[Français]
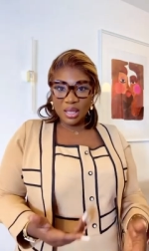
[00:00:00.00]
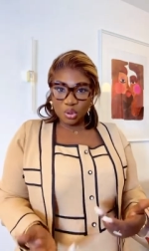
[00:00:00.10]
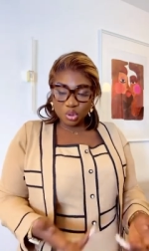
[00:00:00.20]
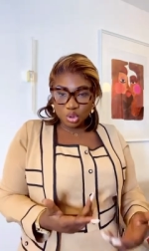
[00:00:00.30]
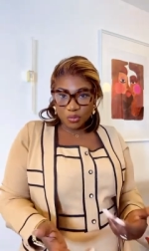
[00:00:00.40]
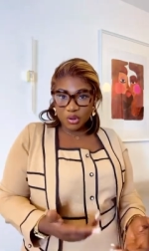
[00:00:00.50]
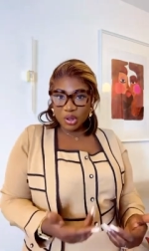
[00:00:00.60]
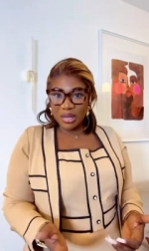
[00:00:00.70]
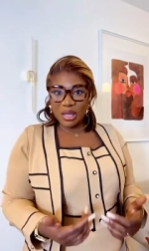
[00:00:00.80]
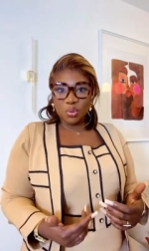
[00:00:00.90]
réchauffer
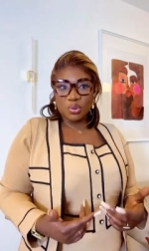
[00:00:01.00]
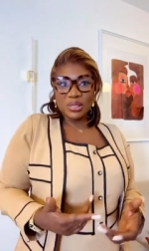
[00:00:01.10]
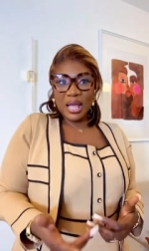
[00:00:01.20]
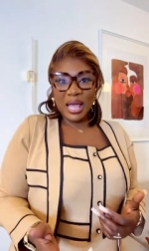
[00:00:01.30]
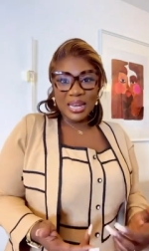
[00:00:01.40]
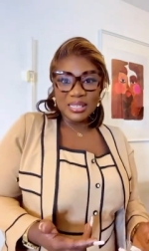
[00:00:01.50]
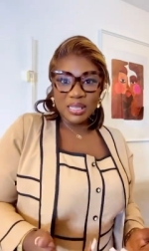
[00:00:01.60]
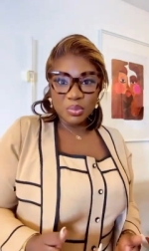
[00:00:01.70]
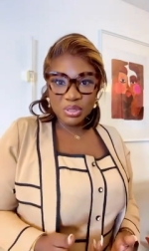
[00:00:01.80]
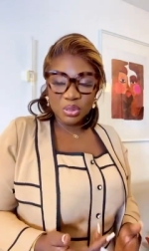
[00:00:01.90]
leur anaconda, aller s'amuser.